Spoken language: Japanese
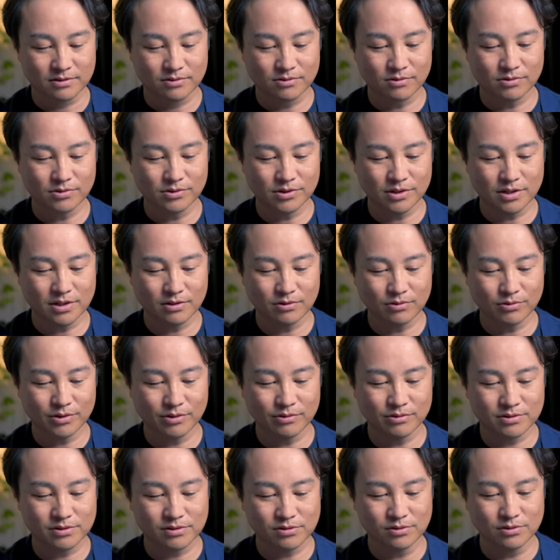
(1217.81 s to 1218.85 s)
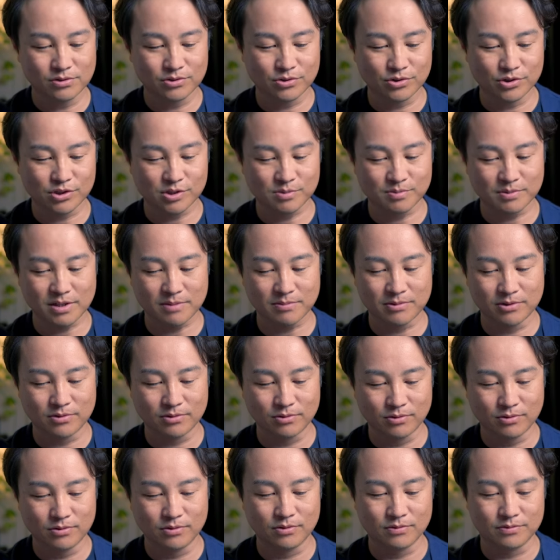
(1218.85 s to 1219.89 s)
ここに、これを押すと常時プレビュー
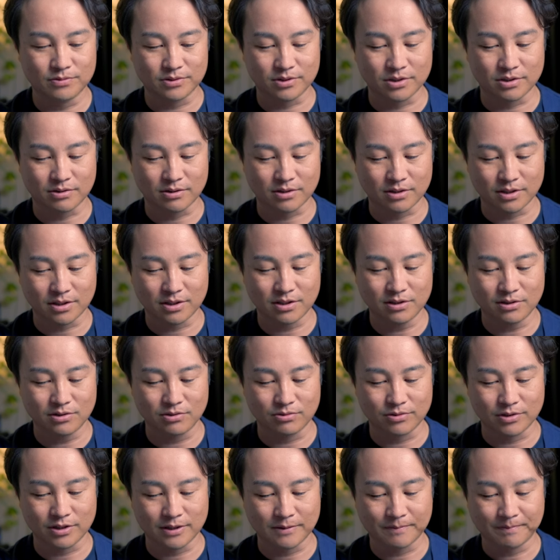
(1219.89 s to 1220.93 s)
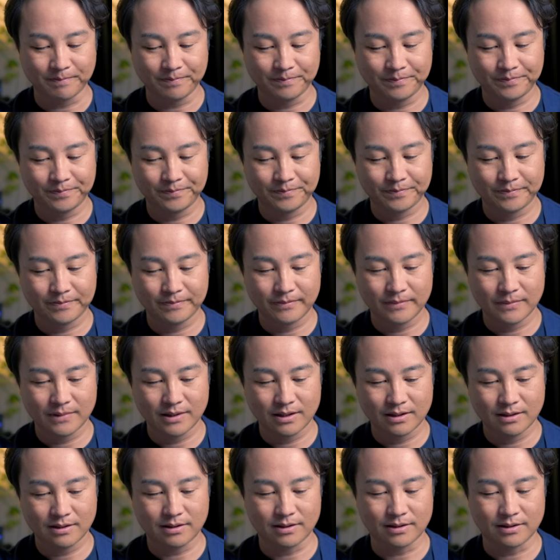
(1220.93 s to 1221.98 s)
のオンオフっていうのができるように、
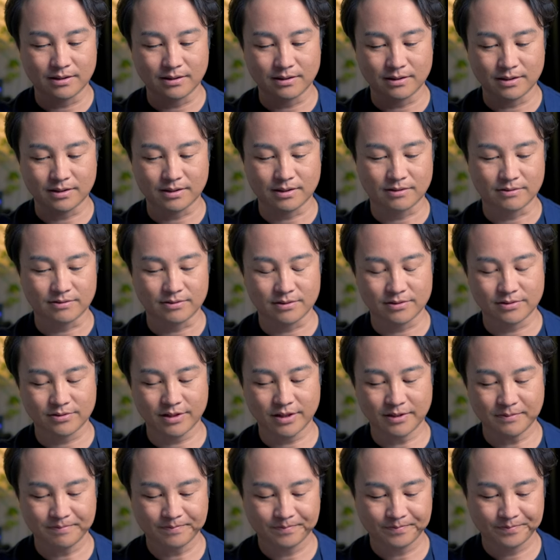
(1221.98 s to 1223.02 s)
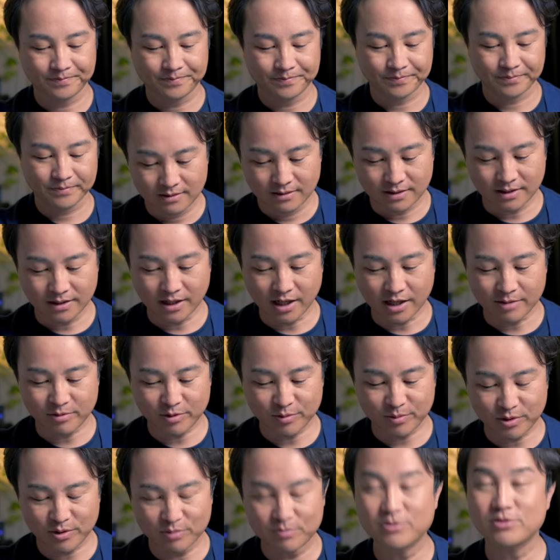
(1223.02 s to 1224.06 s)
はい、なってるんですよね。で、
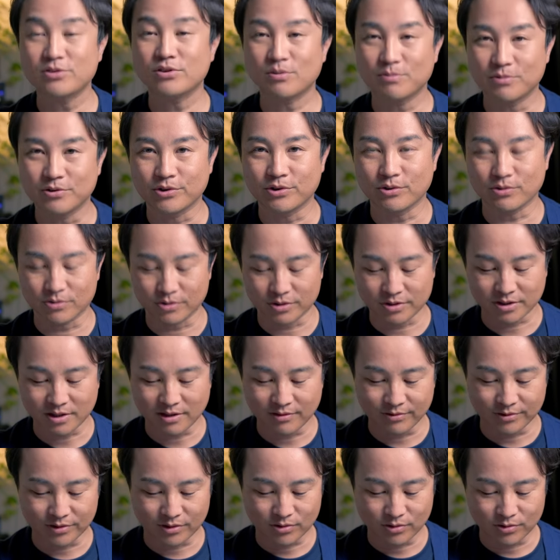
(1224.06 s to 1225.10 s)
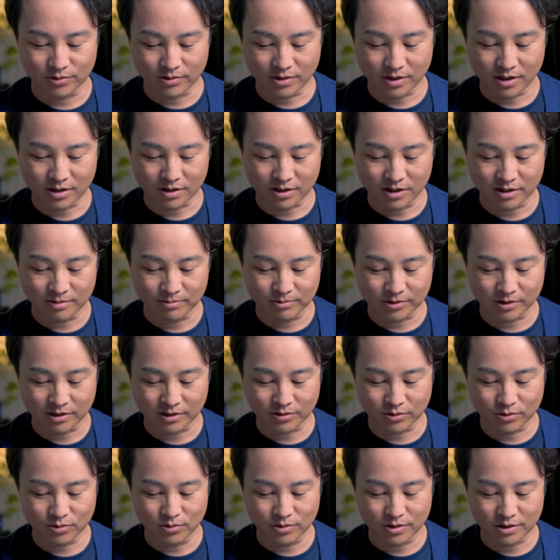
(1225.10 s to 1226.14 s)
ライブビューブーストもよく使うので、この赤い
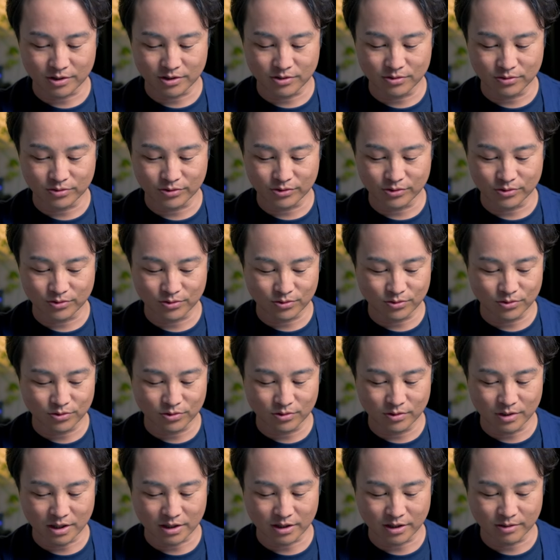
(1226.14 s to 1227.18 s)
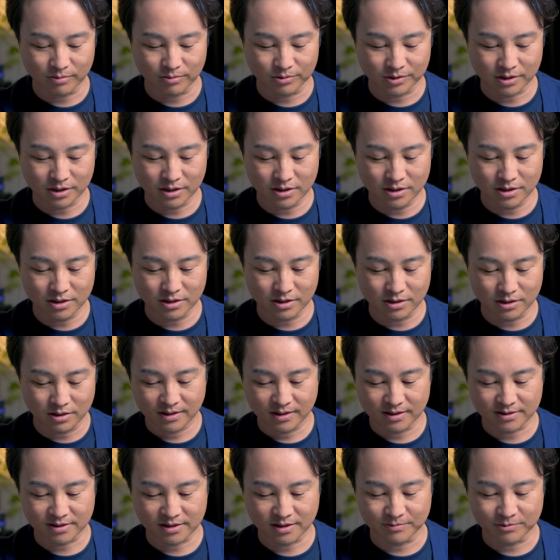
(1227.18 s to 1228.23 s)
ボタン、動画記録用のこの赤いボタンに
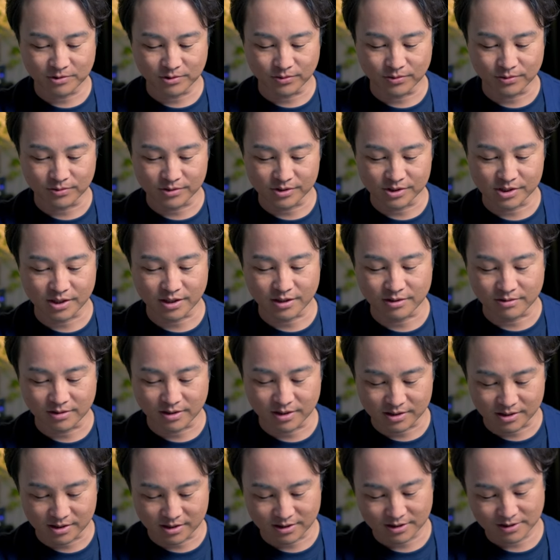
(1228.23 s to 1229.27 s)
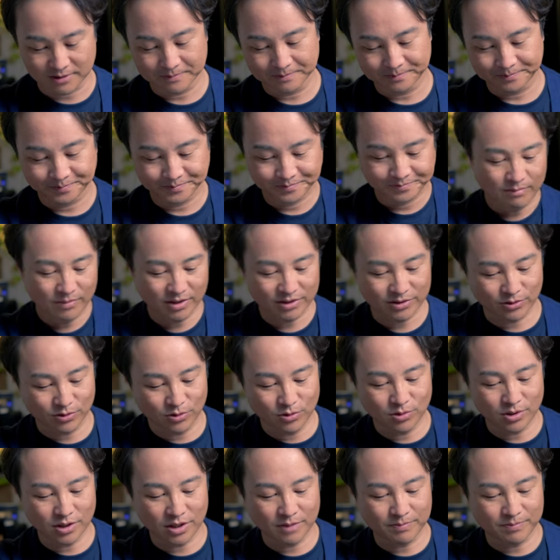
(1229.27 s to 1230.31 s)
カスタム登録している感じです。まあ、そ
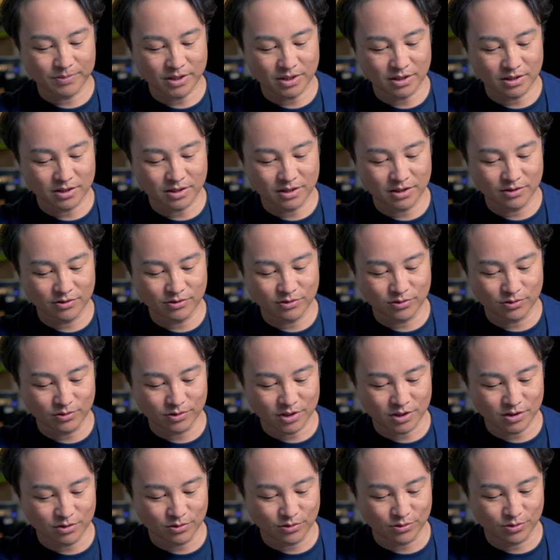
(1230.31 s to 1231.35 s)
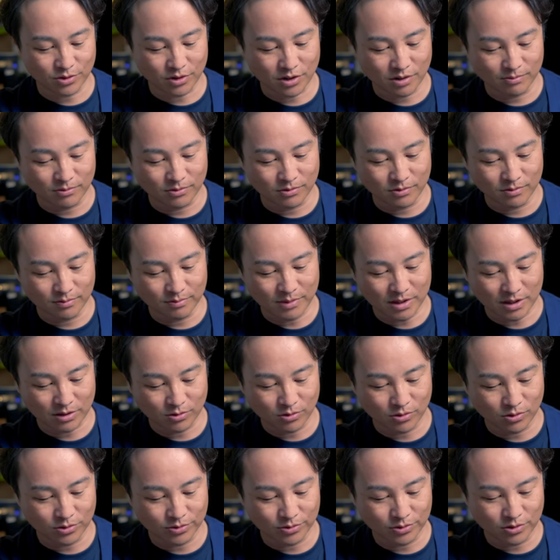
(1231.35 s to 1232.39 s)
の他ね、ピーキングの機能とかも、まあ、
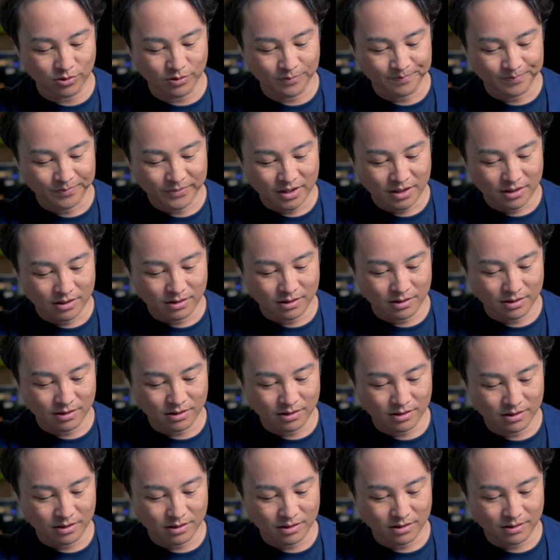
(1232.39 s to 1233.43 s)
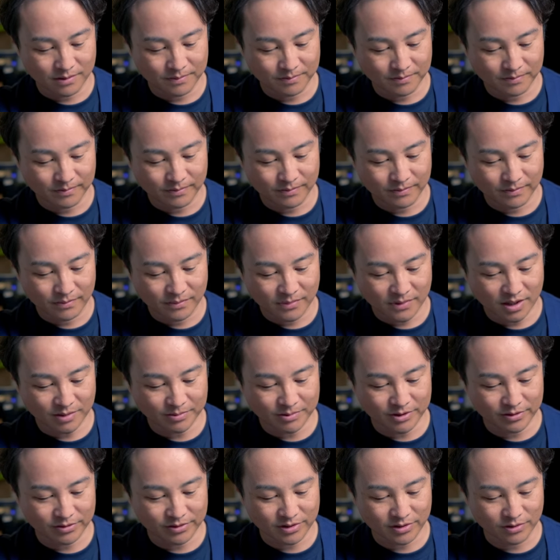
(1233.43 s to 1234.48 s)
ここの、えー、手
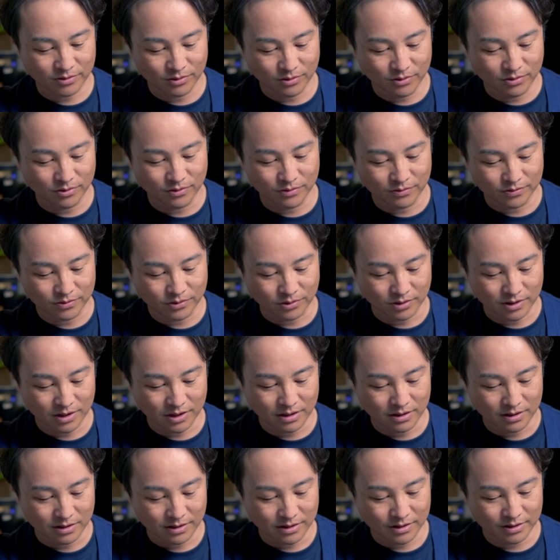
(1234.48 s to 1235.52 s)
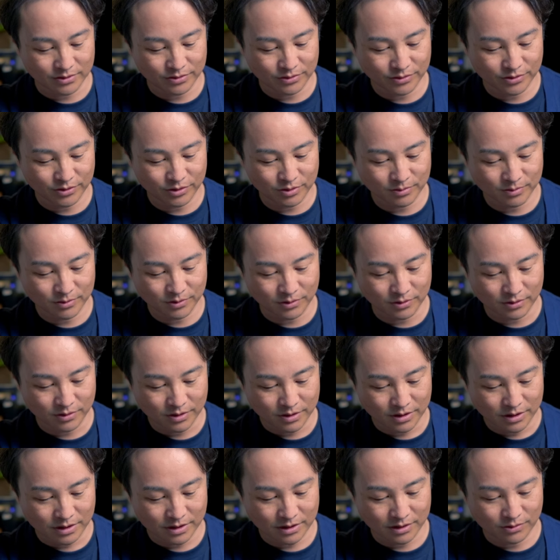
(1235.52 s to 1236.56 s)
ぶれ補正のオンオフとか、えー、そういうのも、
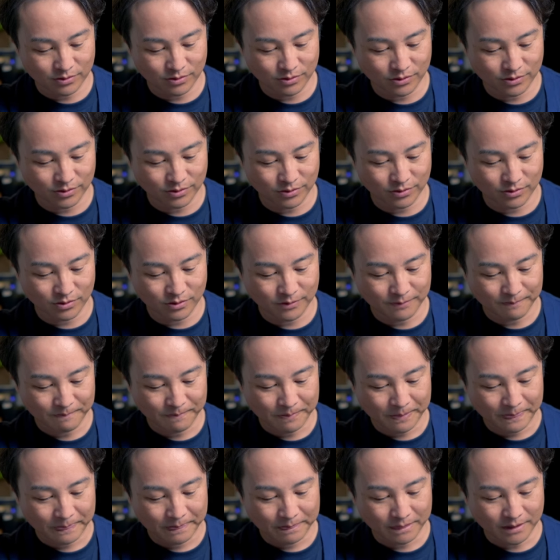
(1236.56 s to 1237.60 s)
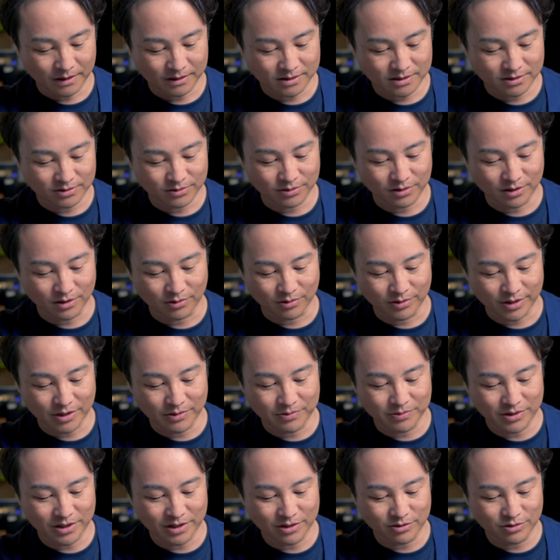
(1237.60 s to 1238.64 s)
えー、このタッチ操作の
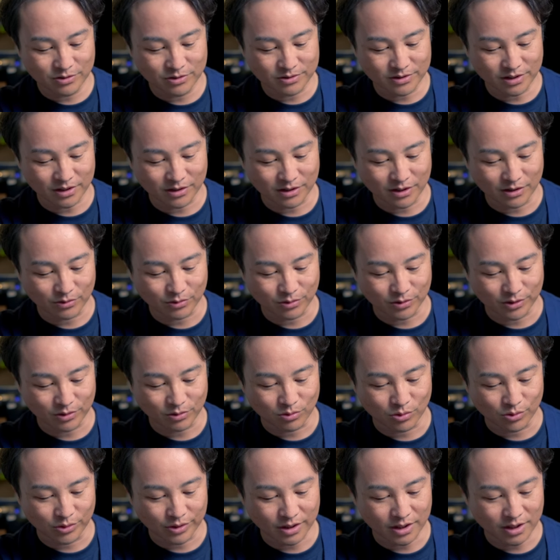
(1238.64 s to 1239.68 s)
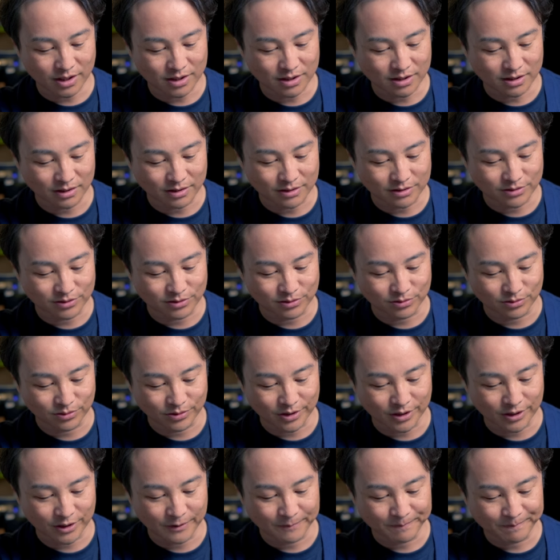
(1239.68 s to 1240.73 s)
エフエヌ 設定のところにこう入れてたりするの
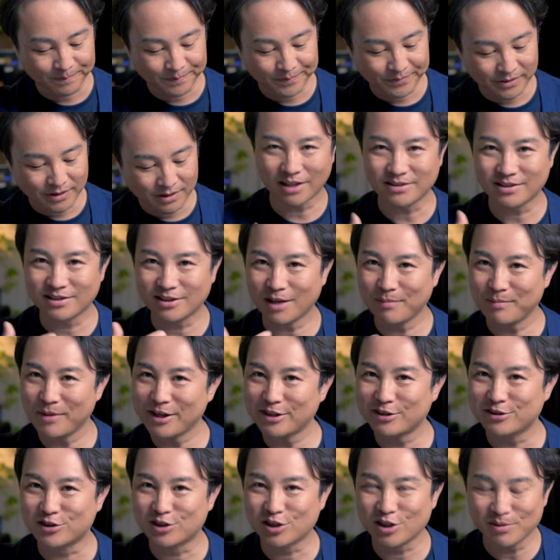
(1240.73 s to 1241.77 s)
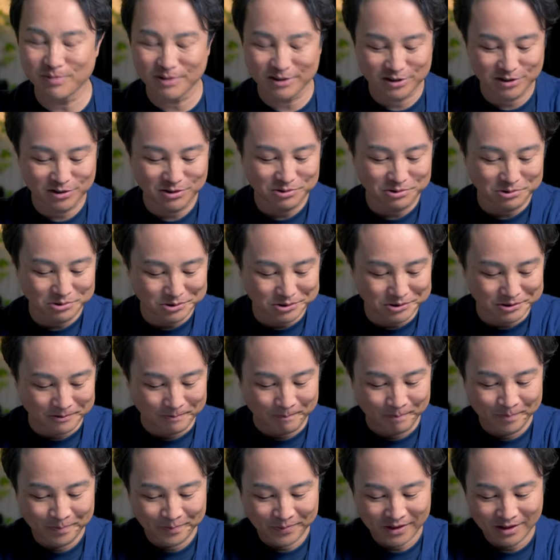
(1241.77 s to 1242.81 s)
で、カスタマイズすればするほ
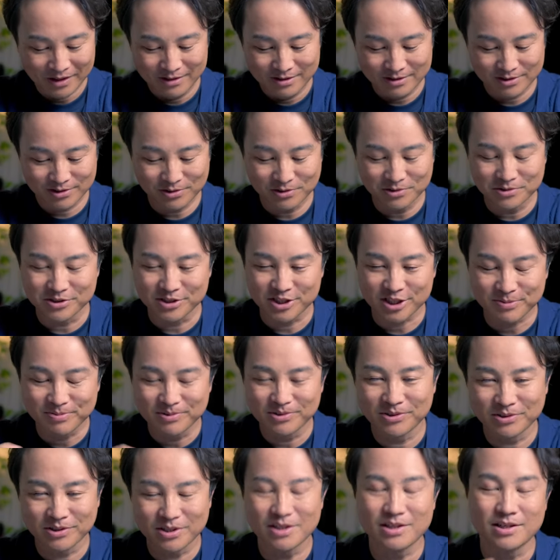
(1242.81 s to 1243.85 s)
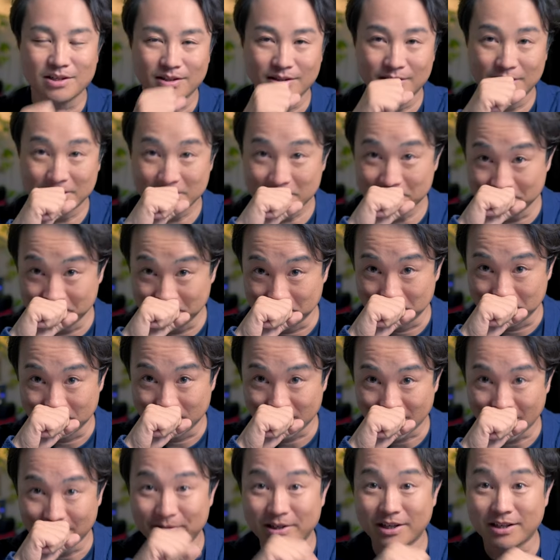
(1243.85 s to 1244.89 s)
ど、すごく自分の手に馴染む
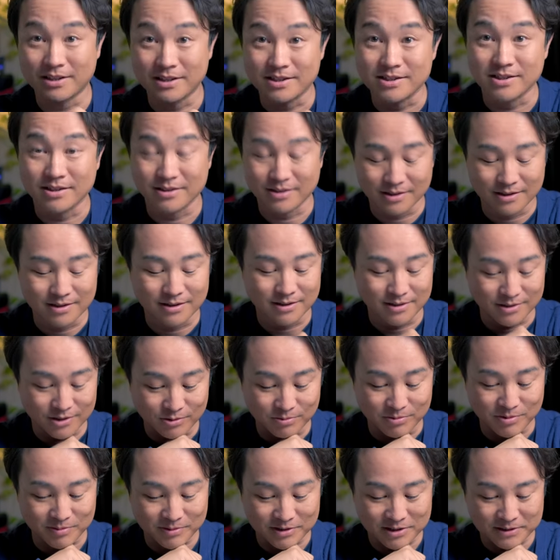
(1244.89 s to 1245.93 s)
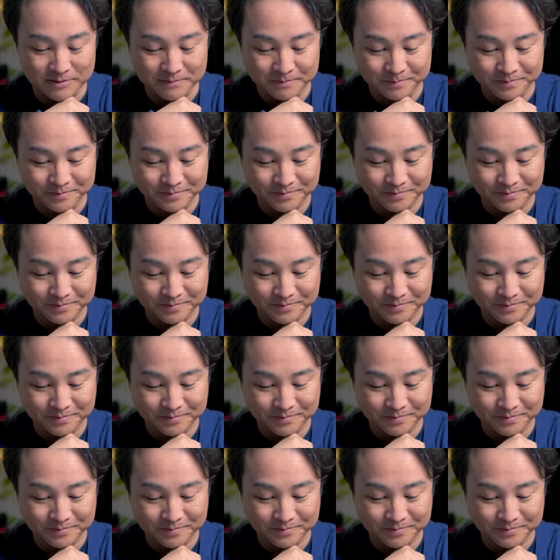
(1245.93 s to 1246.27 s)
カメラなんじゃないかなと思います。